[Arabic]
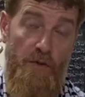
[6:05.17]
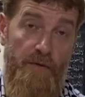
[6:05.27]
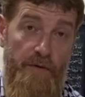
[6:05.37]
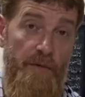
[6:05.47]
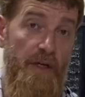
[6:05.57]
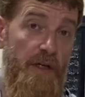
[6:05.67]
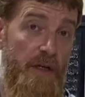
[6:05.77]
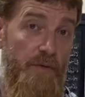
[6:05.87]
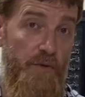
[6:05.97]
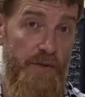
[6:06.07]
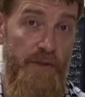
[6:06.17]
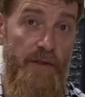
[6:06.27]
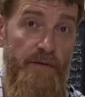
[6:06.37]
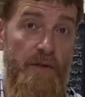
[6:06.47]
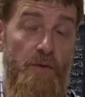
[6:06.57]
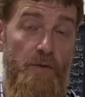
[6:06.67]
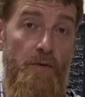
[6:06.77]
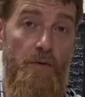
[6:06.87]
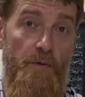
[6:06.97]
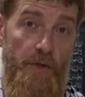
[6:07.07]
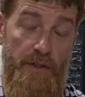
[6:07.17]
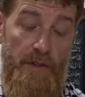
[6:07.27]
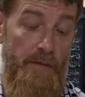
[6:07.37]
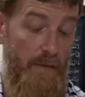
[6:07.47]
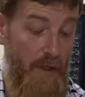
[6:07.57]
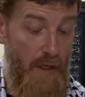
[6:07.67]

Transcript: غرفة معقمة ونظيفة وكل أمورك تمام